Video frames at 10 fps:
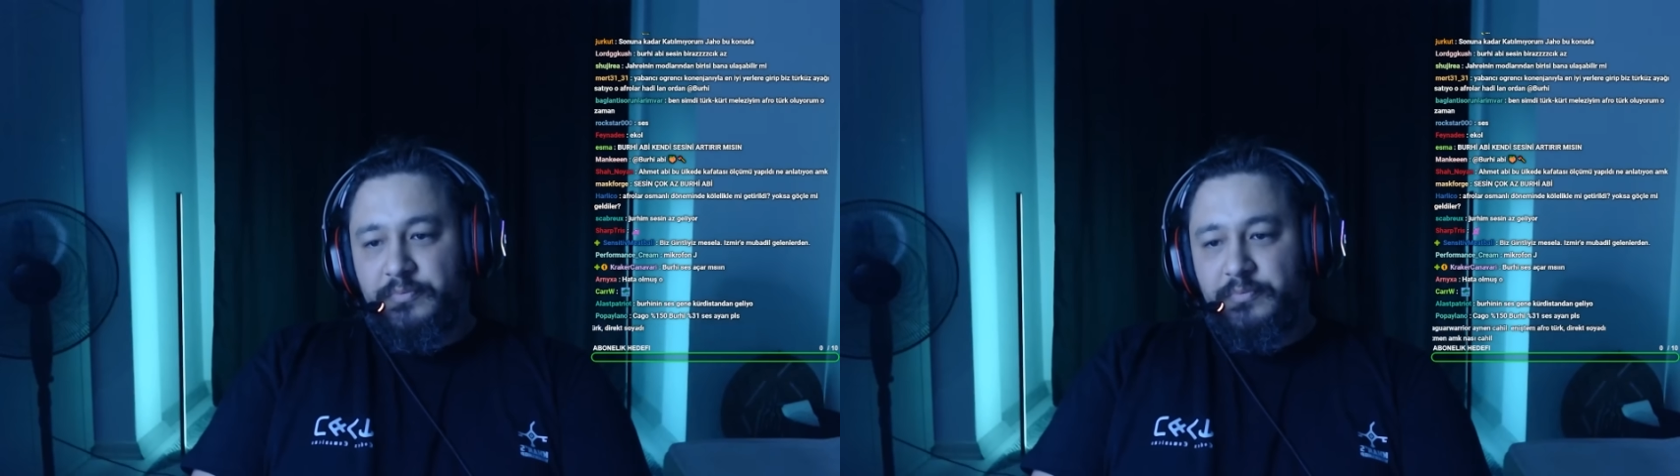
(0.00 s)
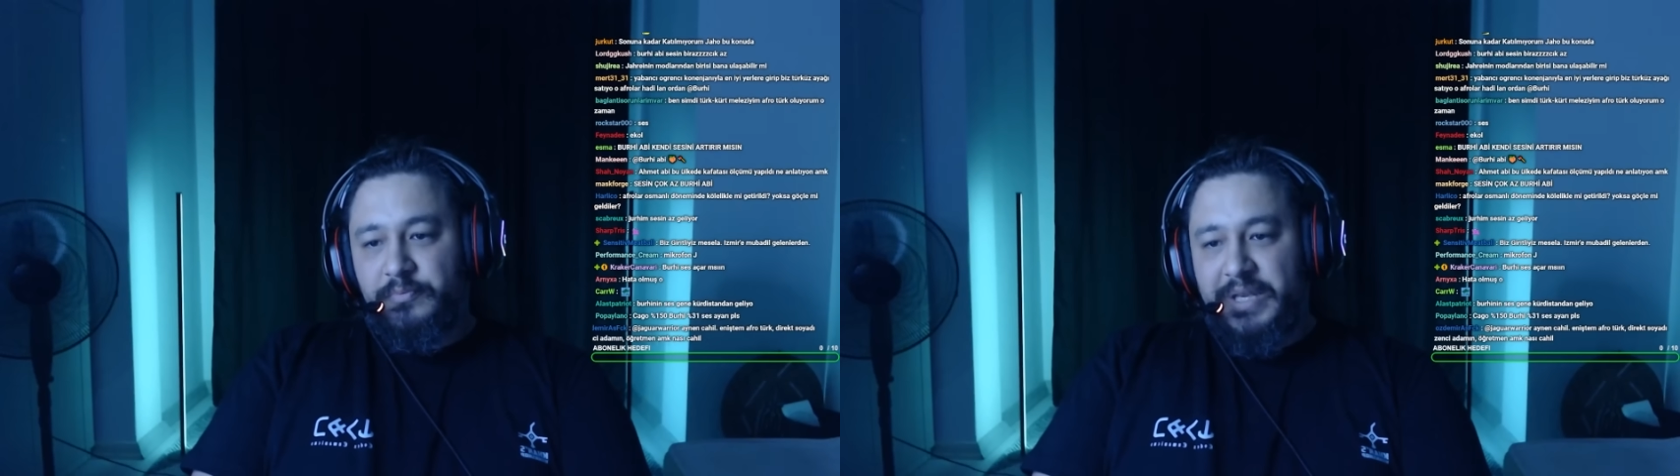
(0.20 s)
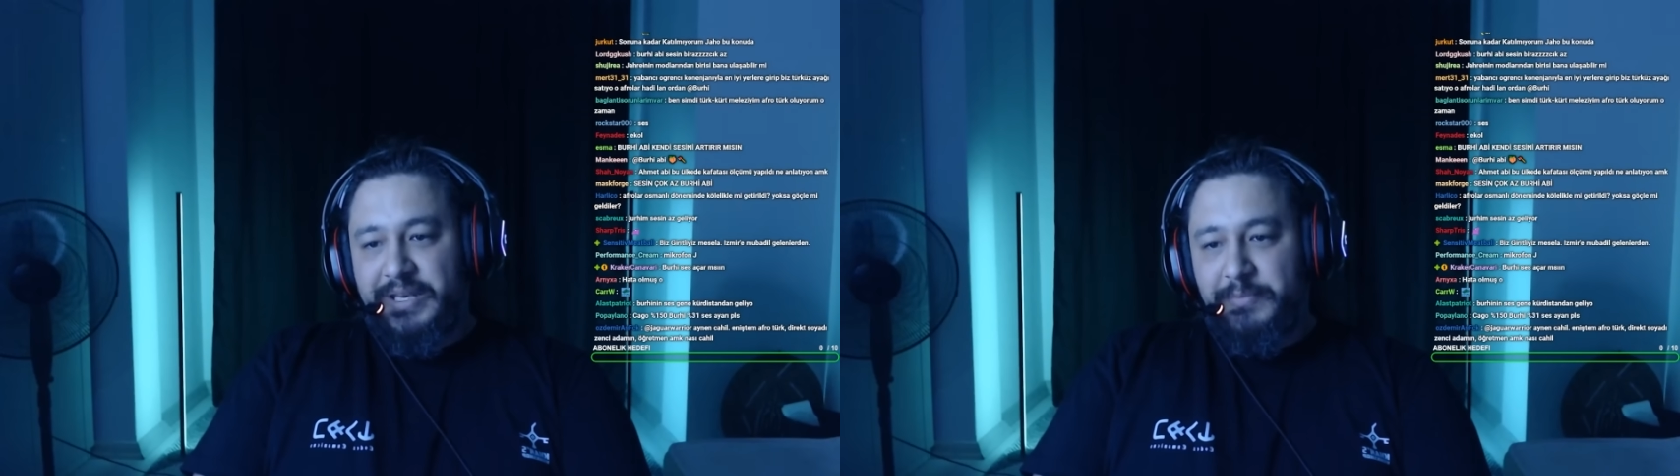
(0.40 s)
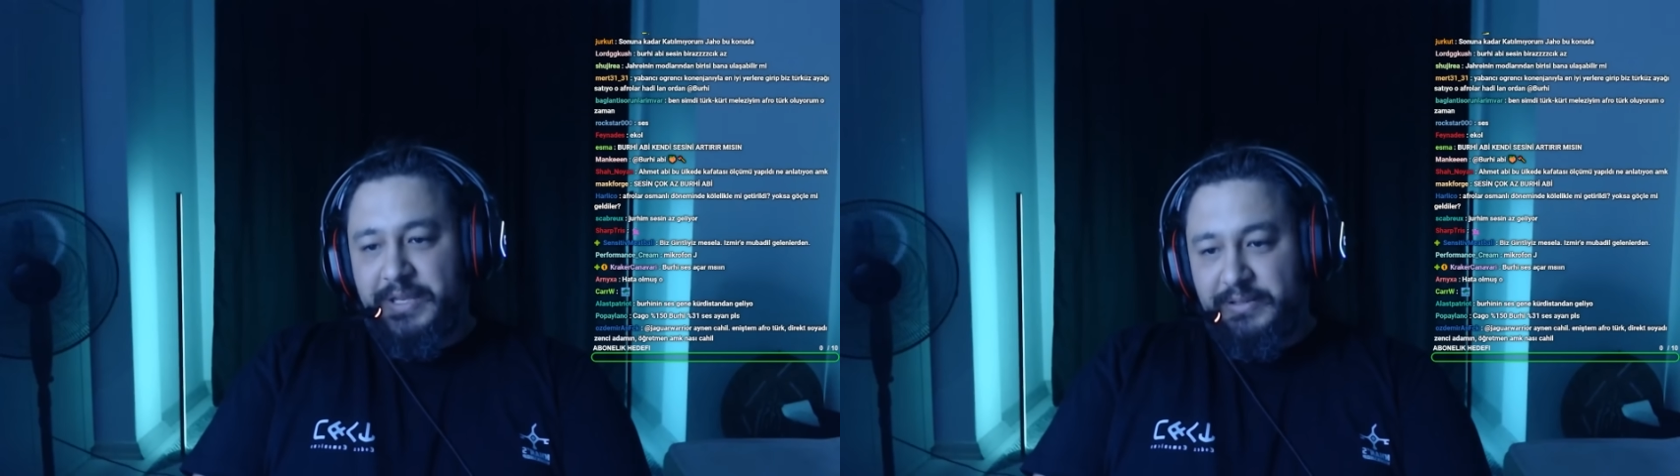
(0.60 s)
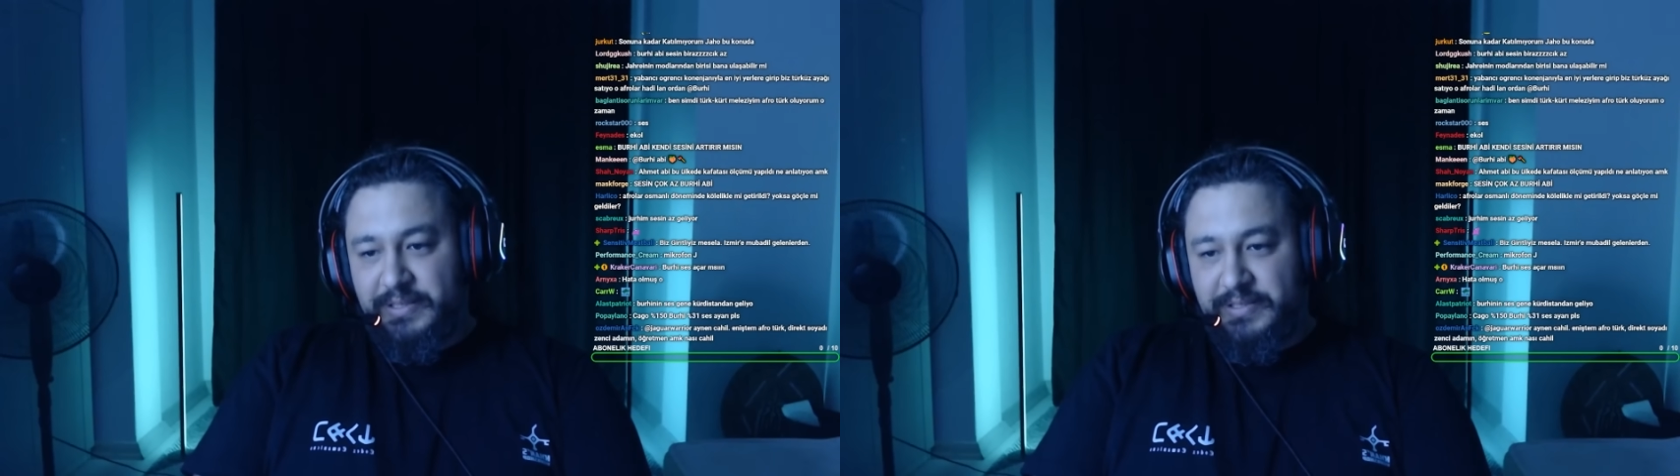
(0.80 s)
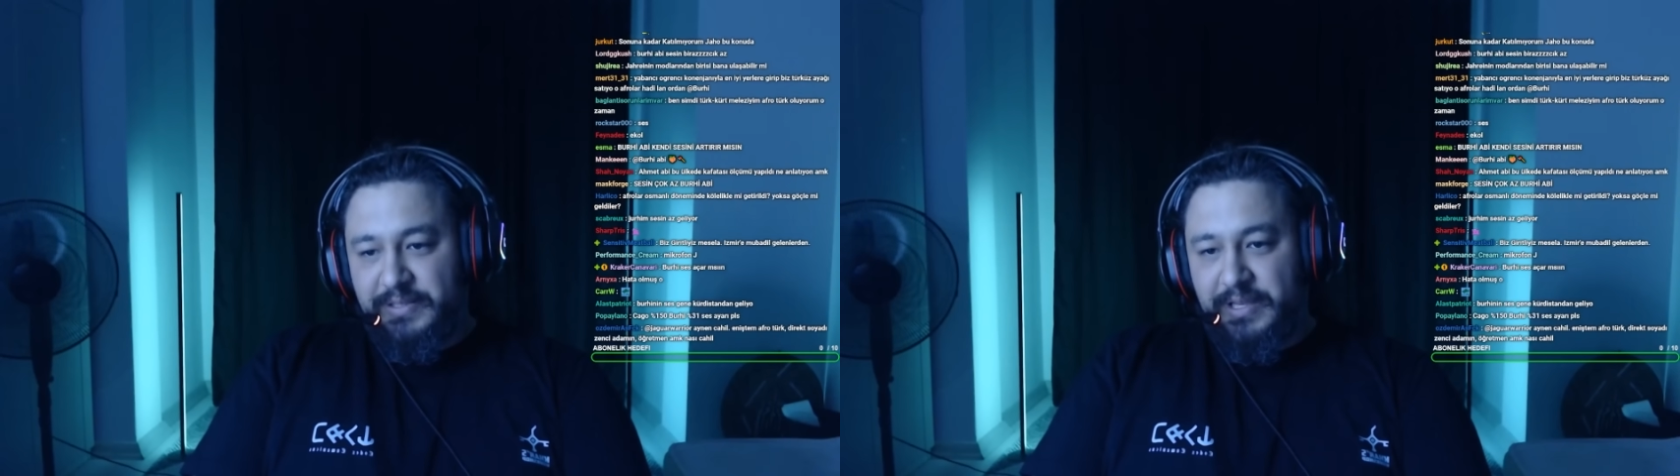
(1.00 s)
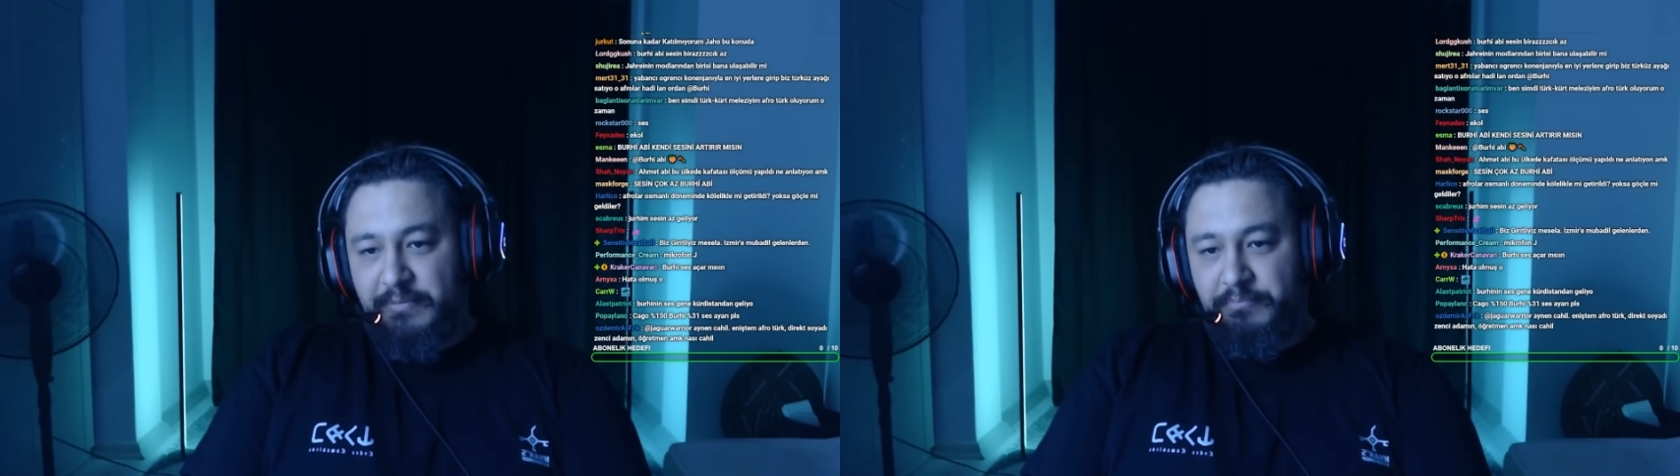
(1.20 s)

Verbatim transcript: benim etnisitem,